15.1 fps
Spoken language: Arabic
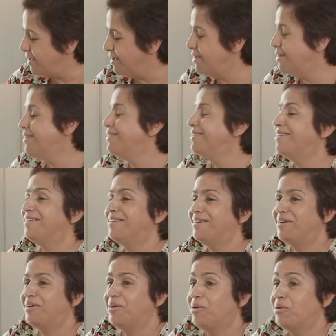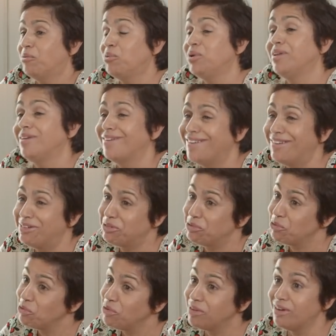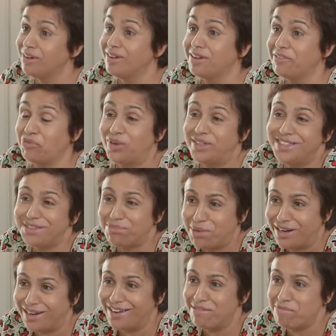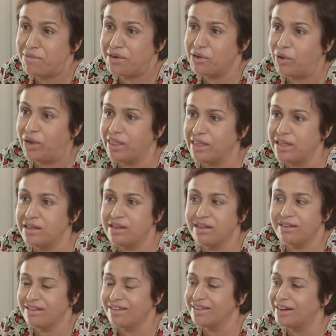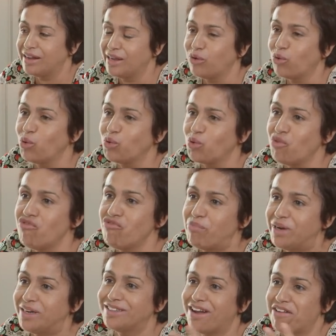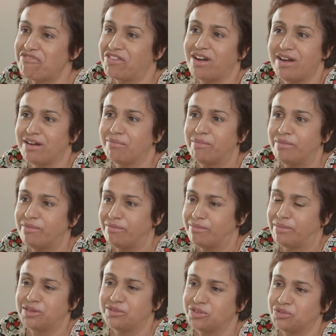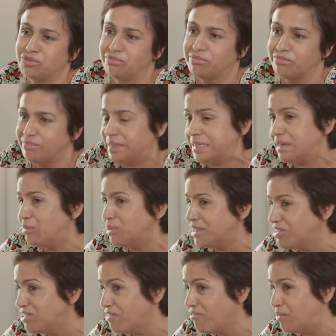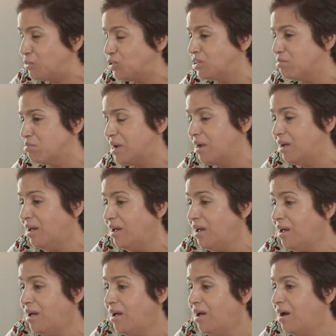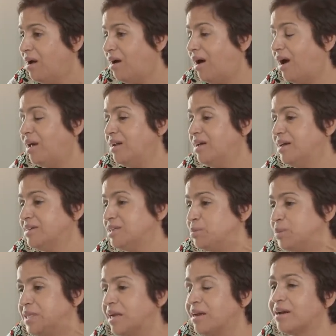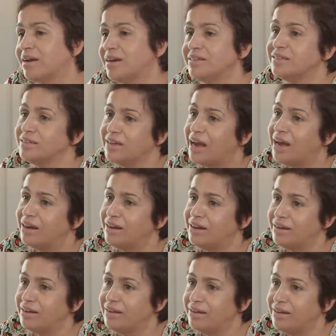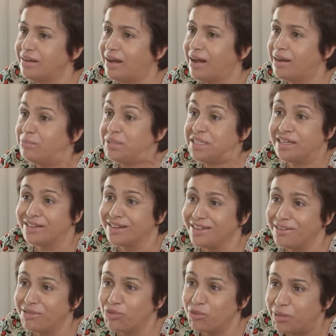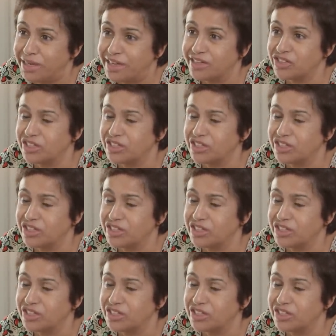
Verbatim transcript: آه، وي آه، دونك اللي كيف واحد يسمع الكلام من النوع هذايا يلغوتخوف برشا افكار معناتها منتشره في المجتمع على سبيتار الرازي على على البسيكياتري دون مانيير